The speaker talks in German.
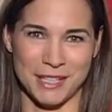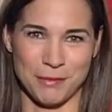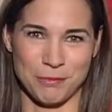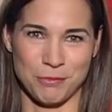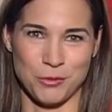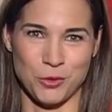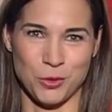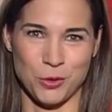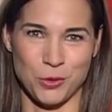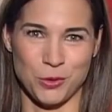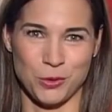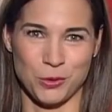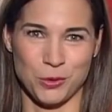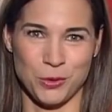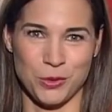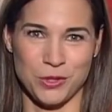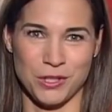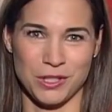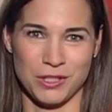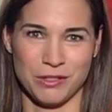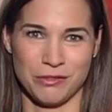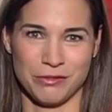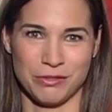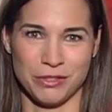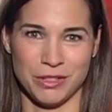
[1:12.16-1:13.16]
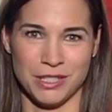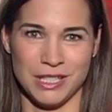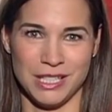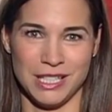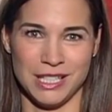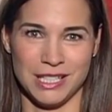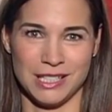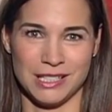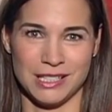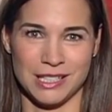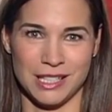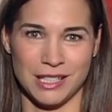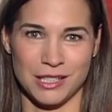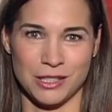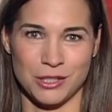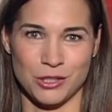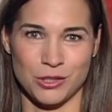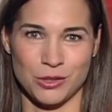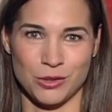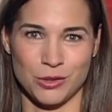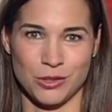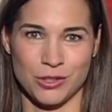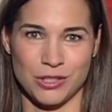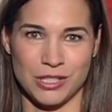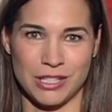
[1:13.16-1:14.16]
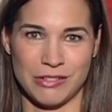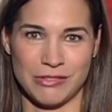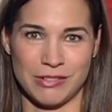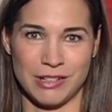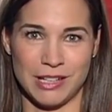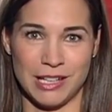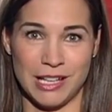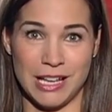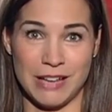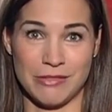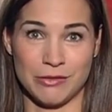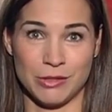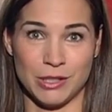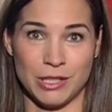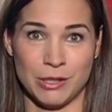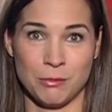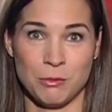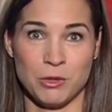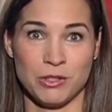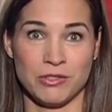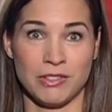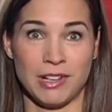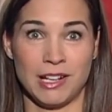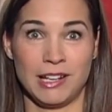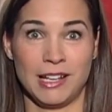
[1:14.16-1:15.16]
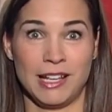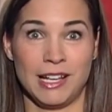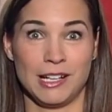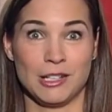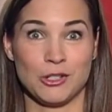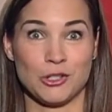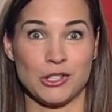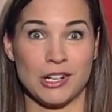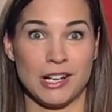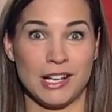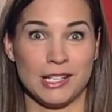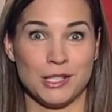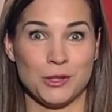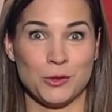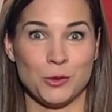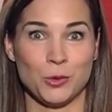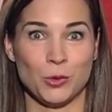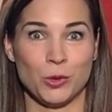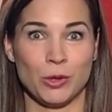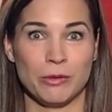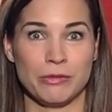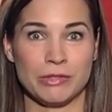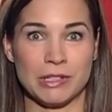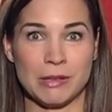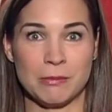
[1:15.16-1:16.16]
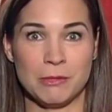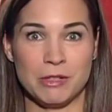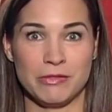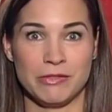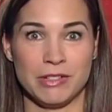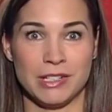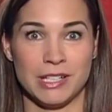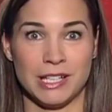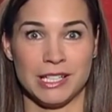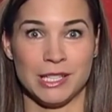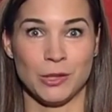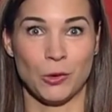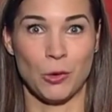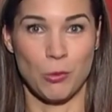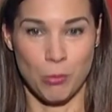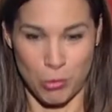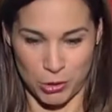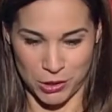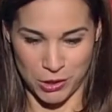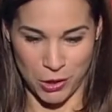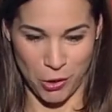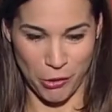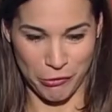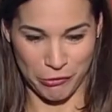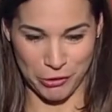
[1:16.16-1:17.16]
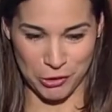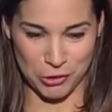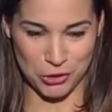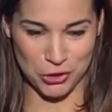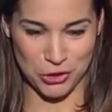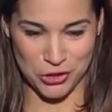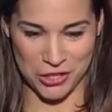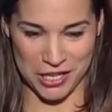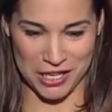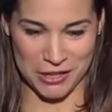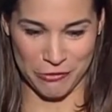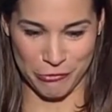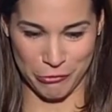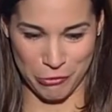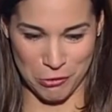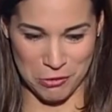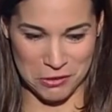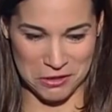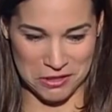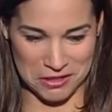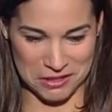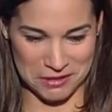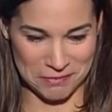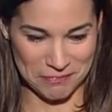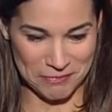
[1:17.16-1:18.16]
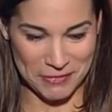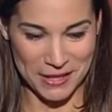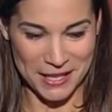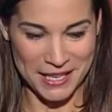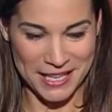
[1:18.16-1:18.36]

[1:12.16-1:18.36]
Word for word: schöne Grüße von hier. Dankeschön, Stefan Leib. Und dann müssen wir alle Englisch lernen in Zukunft, damit wir dann die Roboter auch verstehen, fürchte ich.